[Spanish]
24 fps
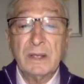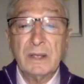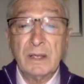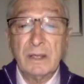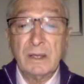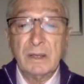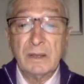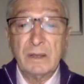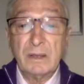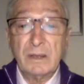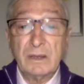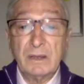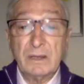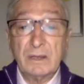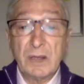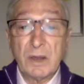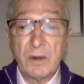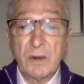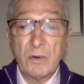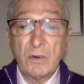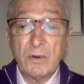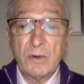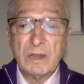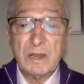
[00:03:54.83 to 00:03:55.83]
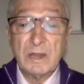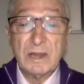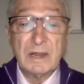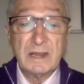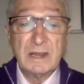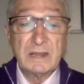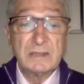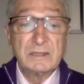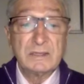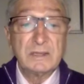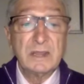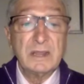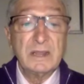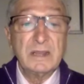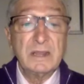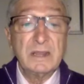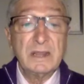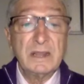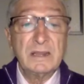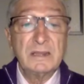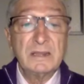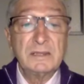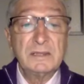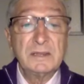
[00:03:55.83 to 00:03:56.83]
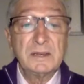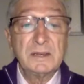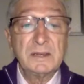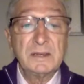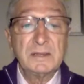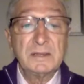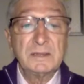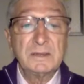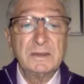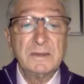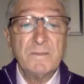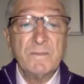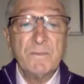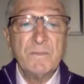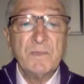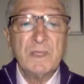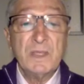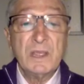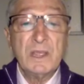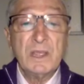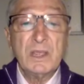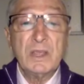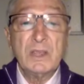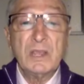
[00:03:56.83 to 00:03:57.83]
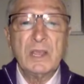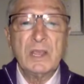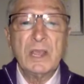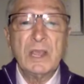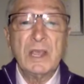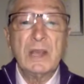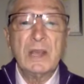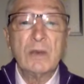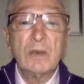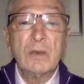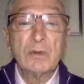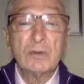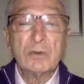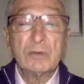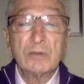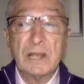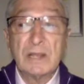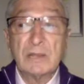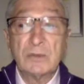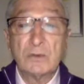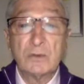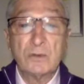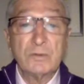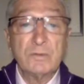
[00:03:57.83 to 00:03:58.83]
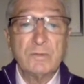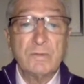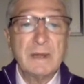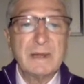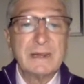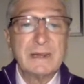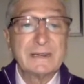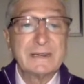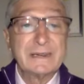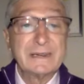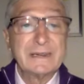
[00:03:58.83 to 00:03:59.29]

eh, desarrollen las tendencias y lleguen los datos más